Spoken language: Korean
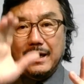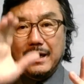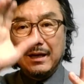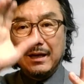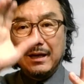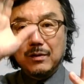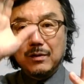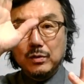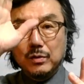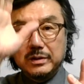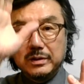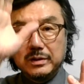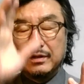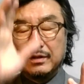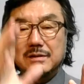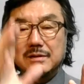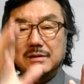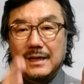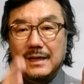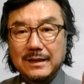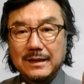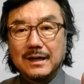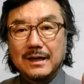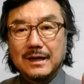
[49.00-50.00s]
콘티를
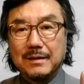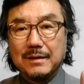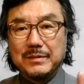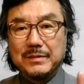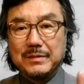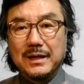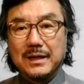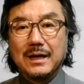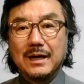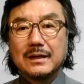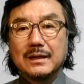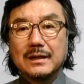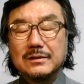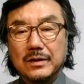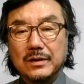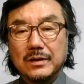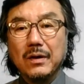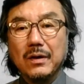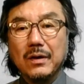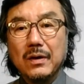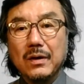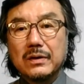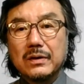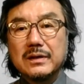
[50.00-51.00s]
짜내려 갑니다.
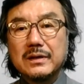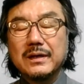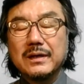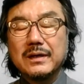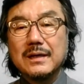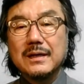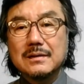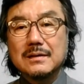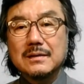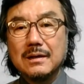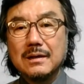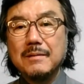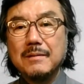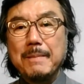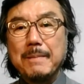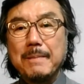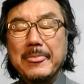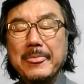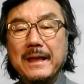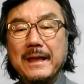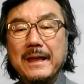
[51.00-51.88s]
그죠? 그렇게 해서